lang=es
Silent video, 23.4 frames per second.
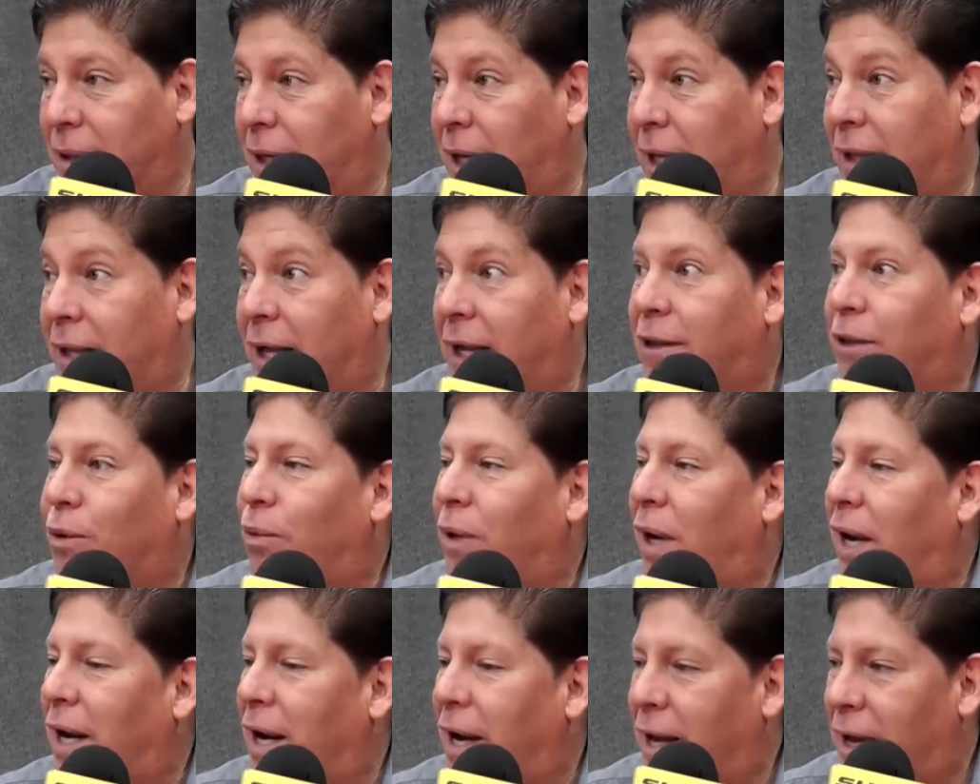
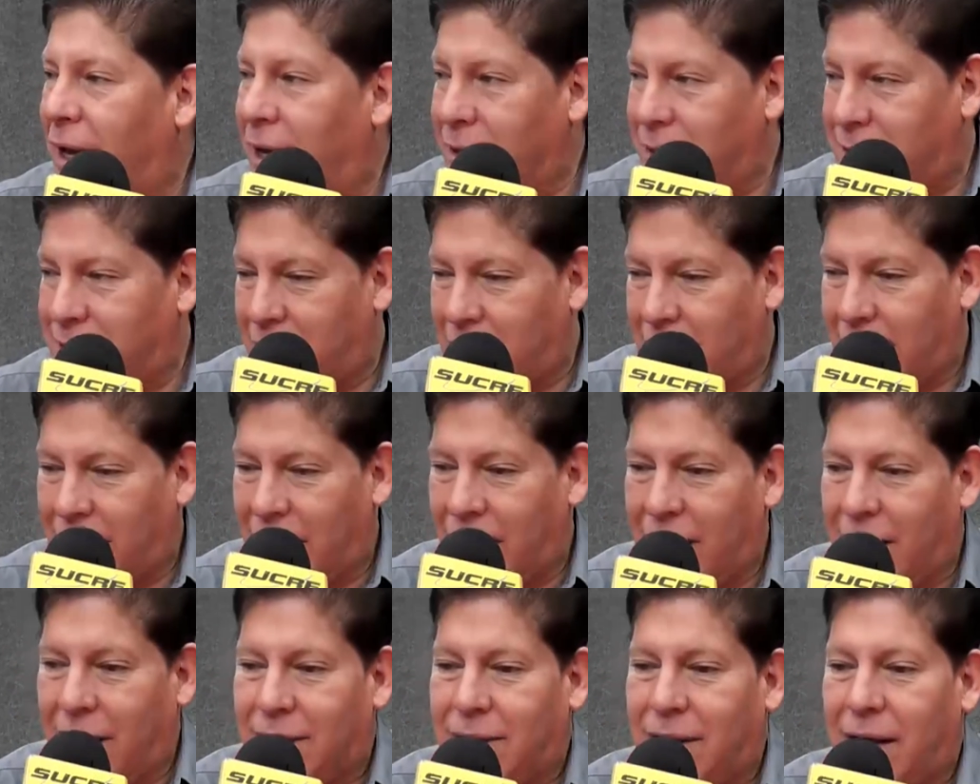naturaleza. ya
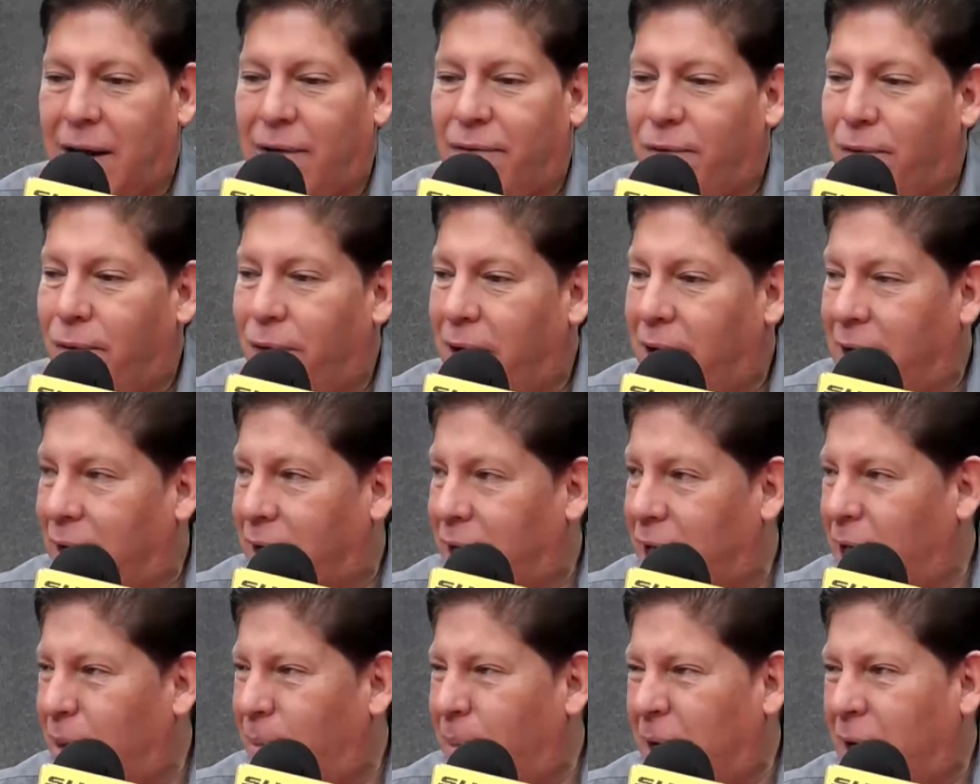quieren estar afuera,
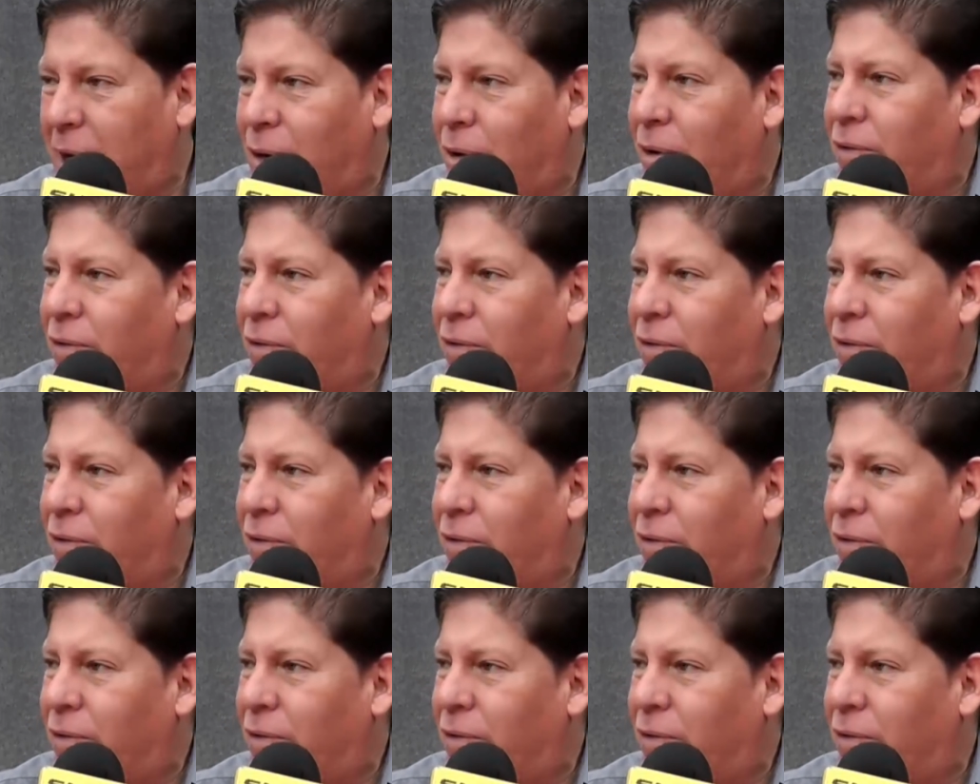quieren ver algo